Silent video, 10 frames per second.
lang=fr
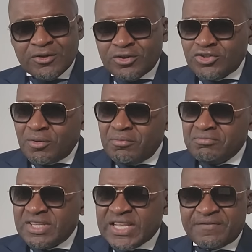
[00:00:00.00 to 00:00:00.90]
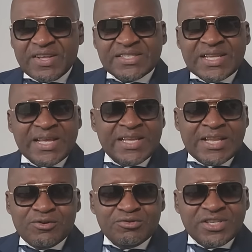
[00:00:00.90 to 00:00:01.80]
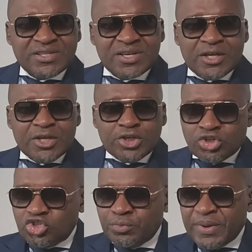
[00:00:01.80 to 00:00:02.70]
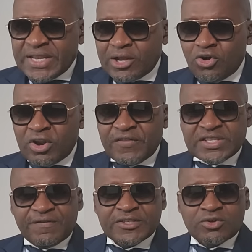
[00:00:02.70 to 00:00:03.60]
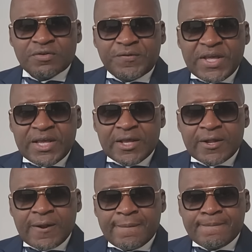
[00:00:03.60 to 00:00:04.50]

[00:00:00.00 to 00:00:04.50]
Nous sommes des adversaires idéologiques. Je ne suis pas d'accord avec sa façon de faire.